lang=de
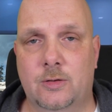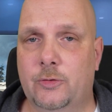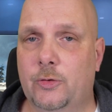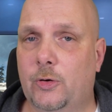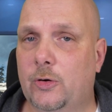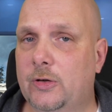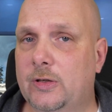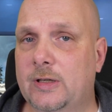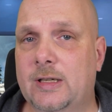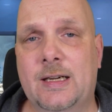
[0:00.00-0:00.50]

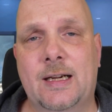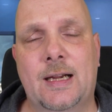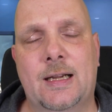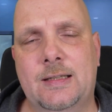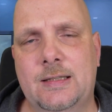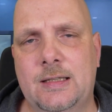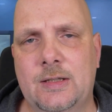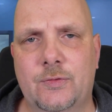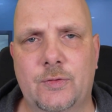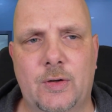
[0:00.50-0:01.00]
neuen
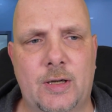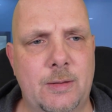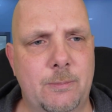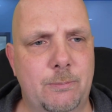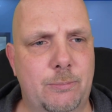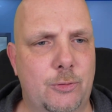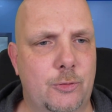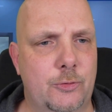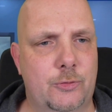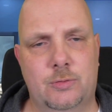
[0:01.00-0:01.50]
kreativen
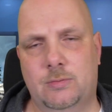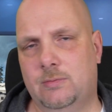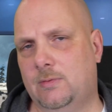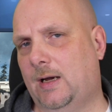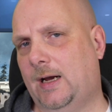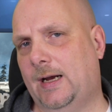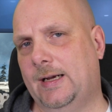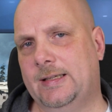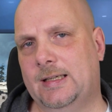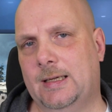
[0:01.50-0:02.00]
Input
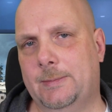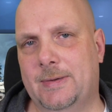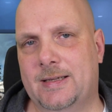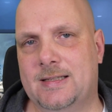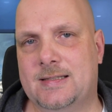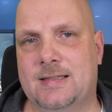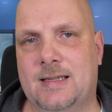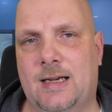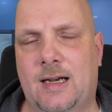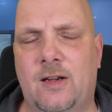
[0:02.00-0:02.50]
ein Jahr
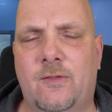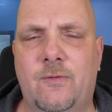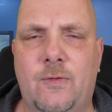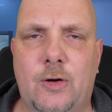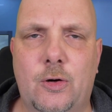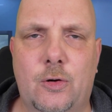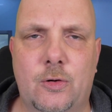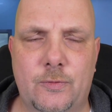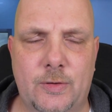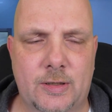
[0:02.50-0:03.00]
mehr Zeit
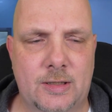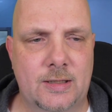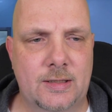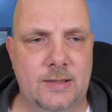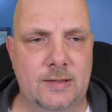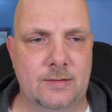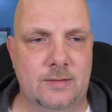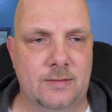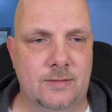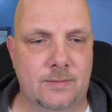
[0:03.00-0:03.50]
wäre auch
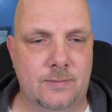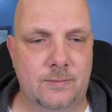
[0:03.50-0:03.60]
wirklich äh,